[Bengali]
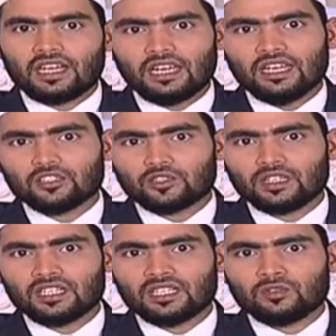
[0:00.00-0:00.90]
এবার
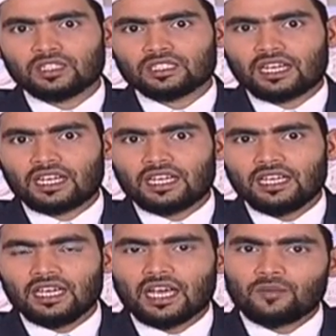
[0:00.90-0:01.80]
আল্লাহ সুবাহ
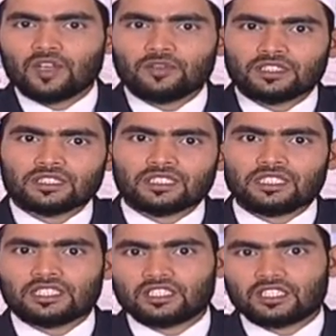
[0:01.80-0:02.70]
আবার
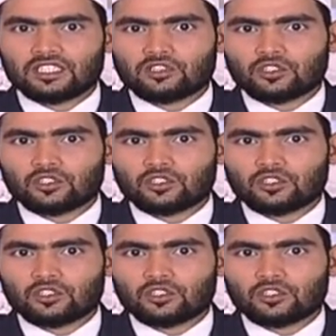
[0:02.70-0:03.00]
ফেরেস্তাদেরকে